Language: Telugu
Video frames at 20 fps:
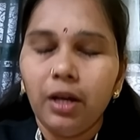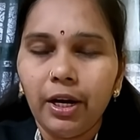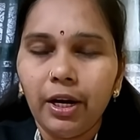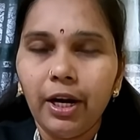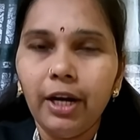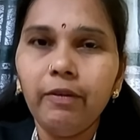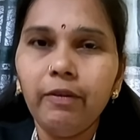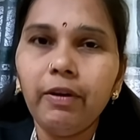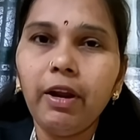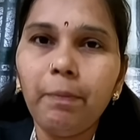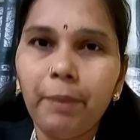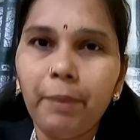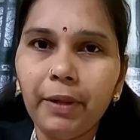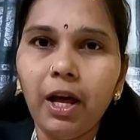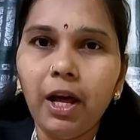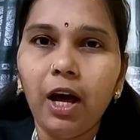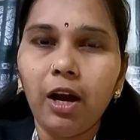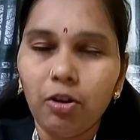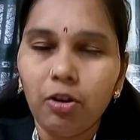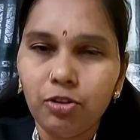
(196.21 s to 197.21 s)
రెండు వేల
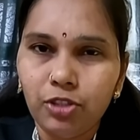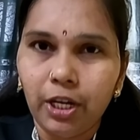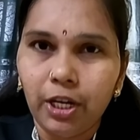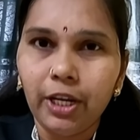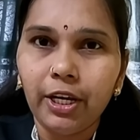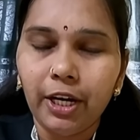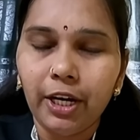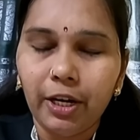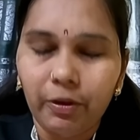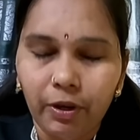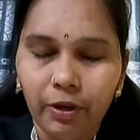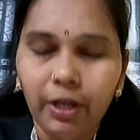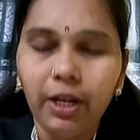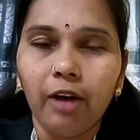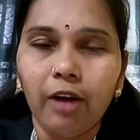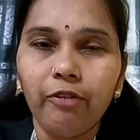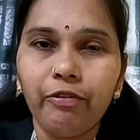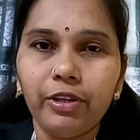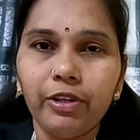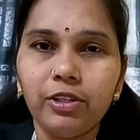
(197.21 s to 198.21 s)
పదహారులో
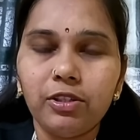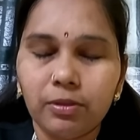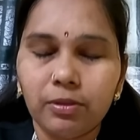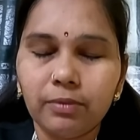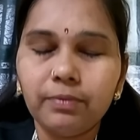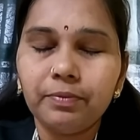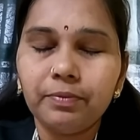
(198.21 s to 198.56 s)
యా